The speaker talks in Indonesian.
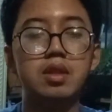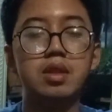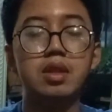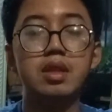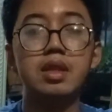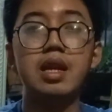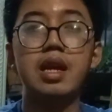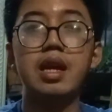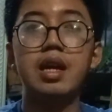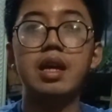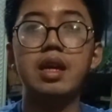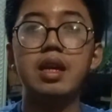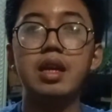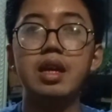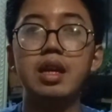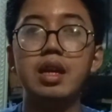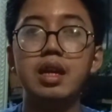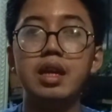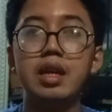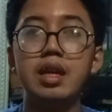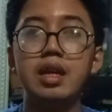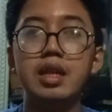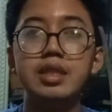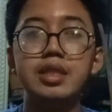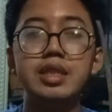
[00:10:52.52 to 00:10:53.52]
Nah,
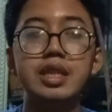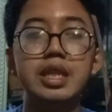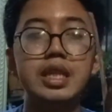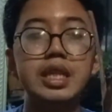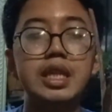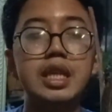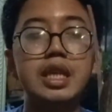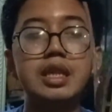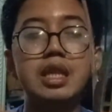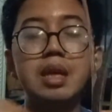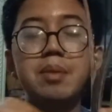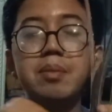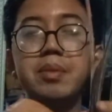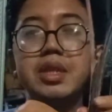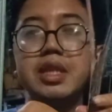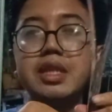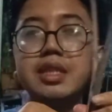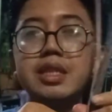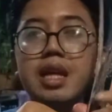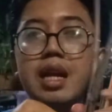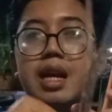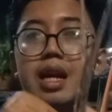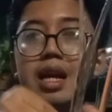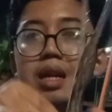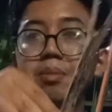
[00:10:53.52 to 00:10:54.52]
jadi kita
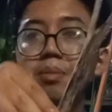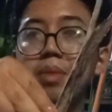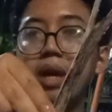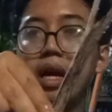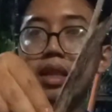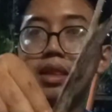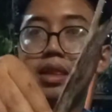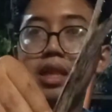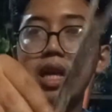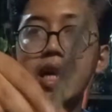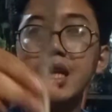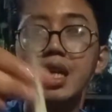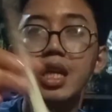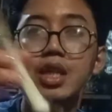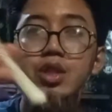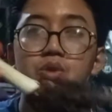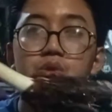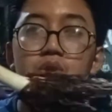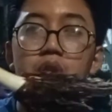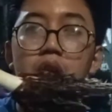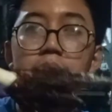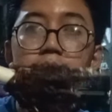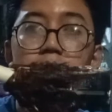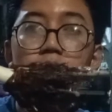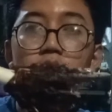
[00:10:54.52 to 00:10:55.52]
menyisakan batang dan
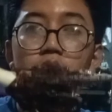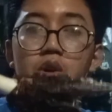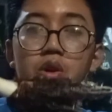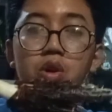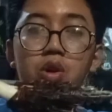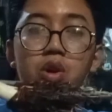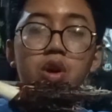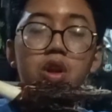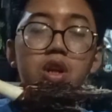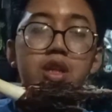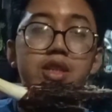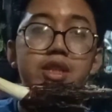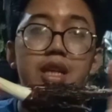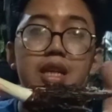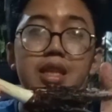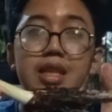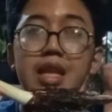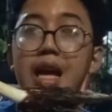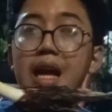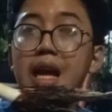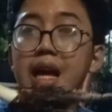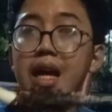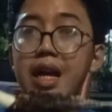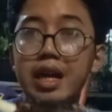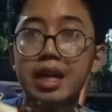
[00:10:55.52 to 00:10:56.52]
juga bonggol
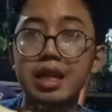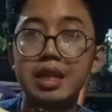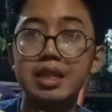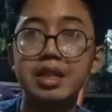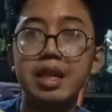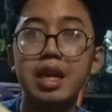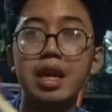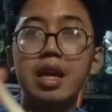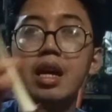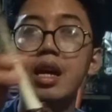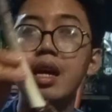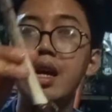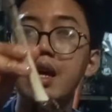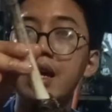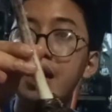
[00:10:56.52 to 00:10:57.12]
serta akarnya